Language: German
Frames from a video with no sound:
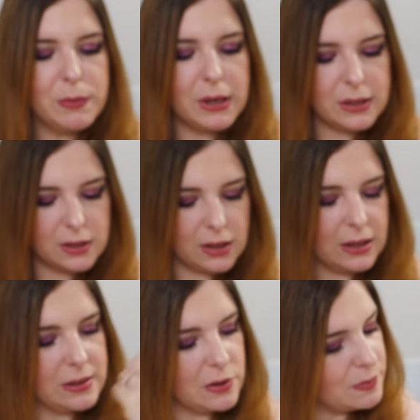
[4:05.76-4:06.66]
Muss man halt den
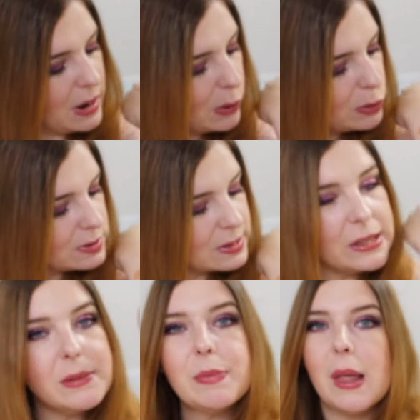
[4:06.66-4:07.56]
Rest auf dem Auge
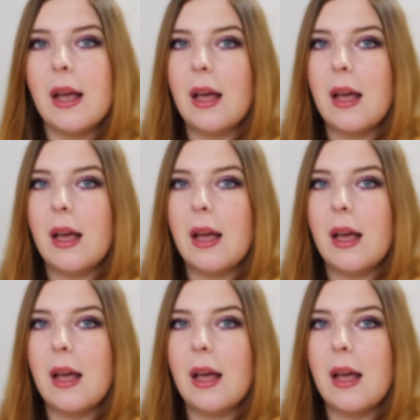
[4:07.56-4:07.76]
sehen.